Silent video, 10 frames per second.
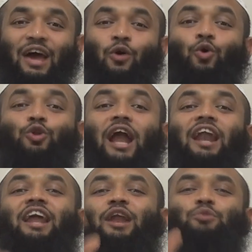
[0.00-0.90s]

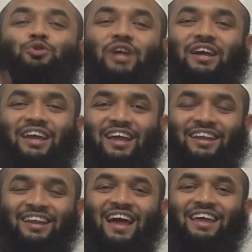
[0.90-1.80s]
புதலில்
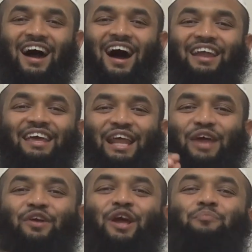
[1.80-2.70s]
முத்தகின் யார்
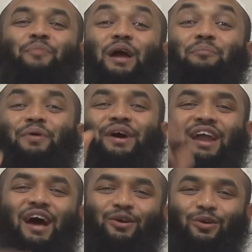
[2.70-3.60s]
இறைவனை
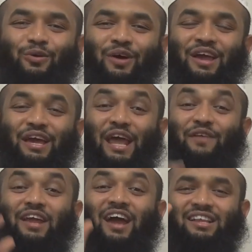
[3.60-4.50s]
பயப்படுகிறார்களோ
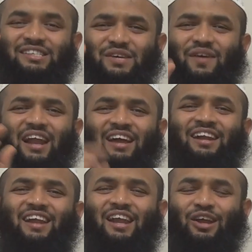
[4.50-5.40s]
இறைவனை அஞ்சு
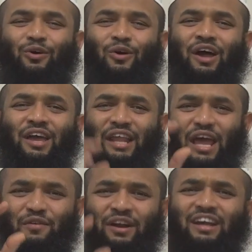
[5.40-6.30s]
வாழ்கின்றார்களோ
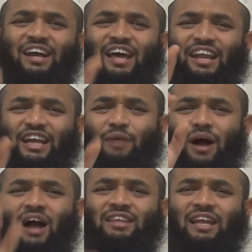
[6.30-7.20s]
இறைவனுக்கு
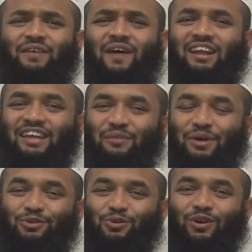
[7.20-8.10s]
நெருக்கமாக தனது வாழ்க்கை
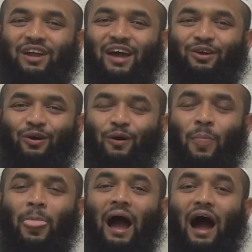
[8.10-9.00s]
அமைத்துக் கொள்கிறார்களோ
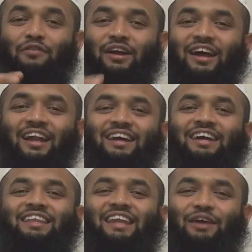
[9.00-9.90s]
அவர்களுக்கு
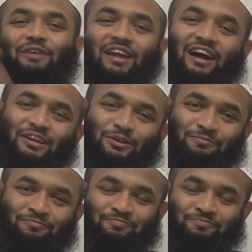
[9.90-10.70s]
இது நேர்வழி காட்டும்